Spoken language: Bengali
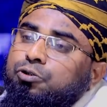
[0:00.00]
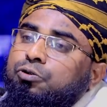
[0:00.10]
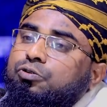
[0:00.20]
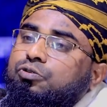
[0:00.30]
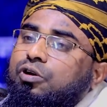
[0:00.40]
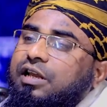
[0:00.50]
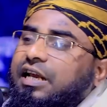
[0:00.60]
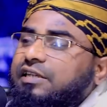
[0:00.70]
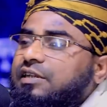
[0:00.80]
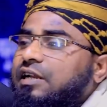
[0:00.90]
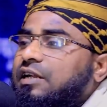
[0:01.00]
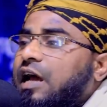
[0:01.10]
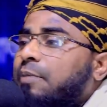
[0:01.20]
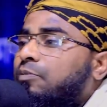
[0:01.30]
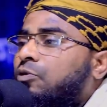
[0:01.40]
সুন্দর একটা
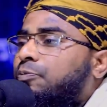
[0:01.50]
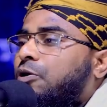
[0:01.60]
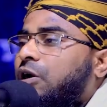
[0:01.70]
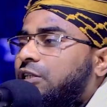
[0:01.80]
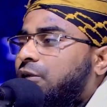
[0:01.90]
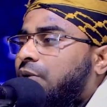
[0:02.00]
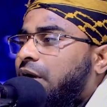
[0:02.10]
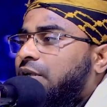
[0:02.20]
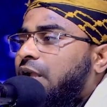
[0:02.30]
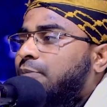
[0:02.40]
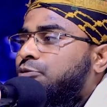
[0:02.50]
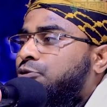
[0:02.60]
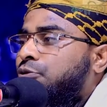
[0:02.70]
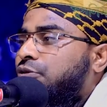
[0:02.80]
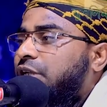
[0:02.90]
নাম উপহার দেওয়া নাম
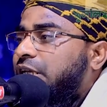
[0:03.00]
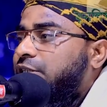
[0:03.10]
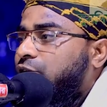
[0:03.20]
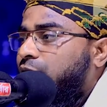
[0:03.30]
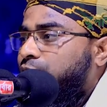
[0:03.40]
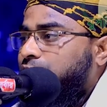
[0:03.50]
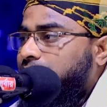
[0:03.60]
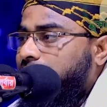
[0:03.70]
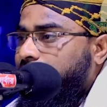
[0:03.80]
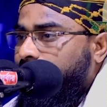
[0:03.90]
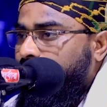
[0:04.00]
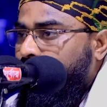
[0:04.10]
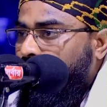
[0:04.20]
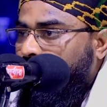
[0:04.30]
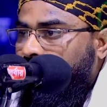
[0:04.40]
শুনলেই যেন বোঝা যায় এটা
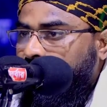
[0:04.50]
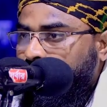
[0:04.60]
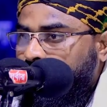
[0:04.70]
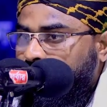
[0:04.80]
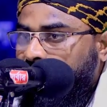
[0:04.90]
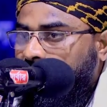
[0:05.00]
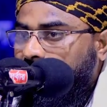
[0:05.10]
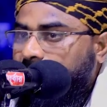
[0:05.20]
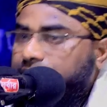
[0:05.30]
মুসলমানের সন্তান